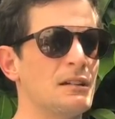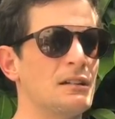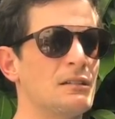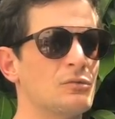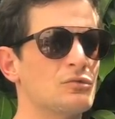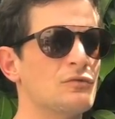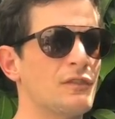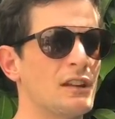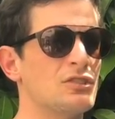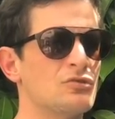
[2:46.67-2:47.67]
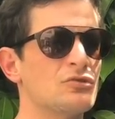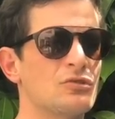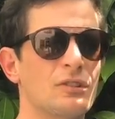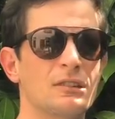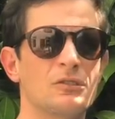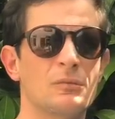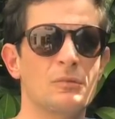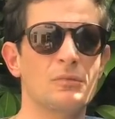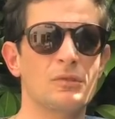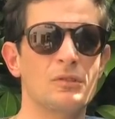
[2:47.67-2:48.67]
ont su faire les choses
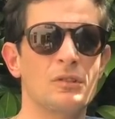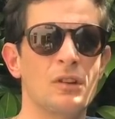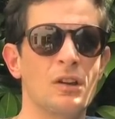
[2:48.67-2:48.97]
correctement pour que